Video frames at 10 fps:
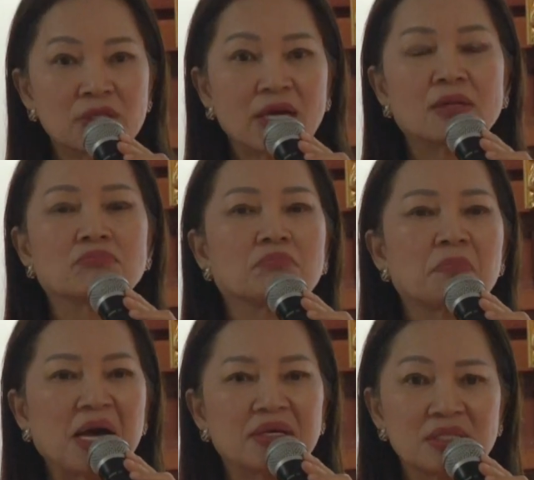เช่น
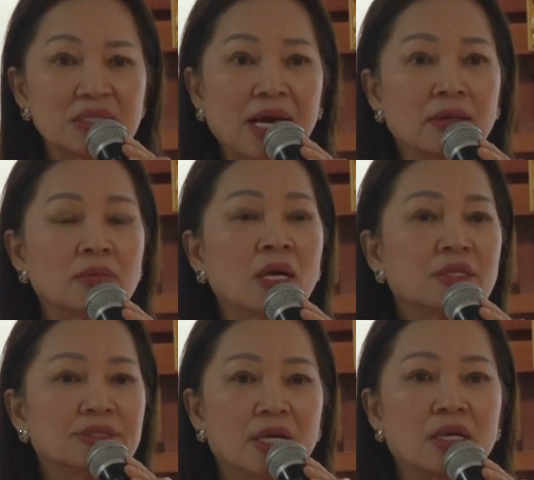พาร์กินสัน
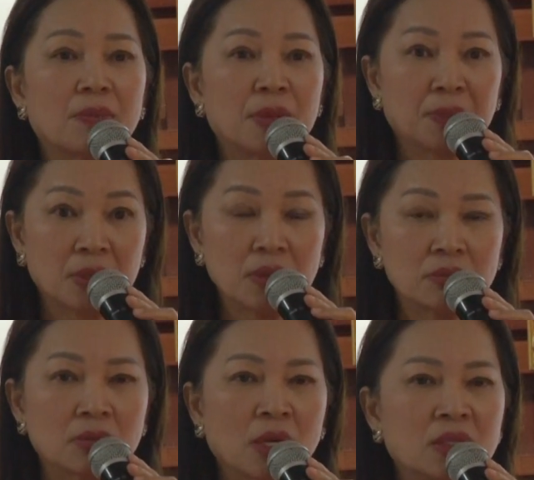เช่นอัมพฤก
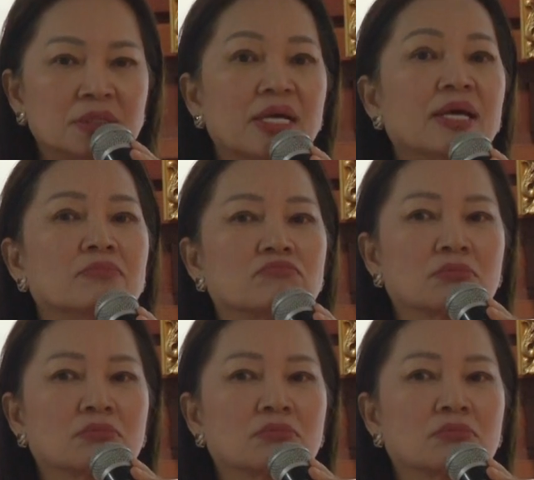ษ์เช่น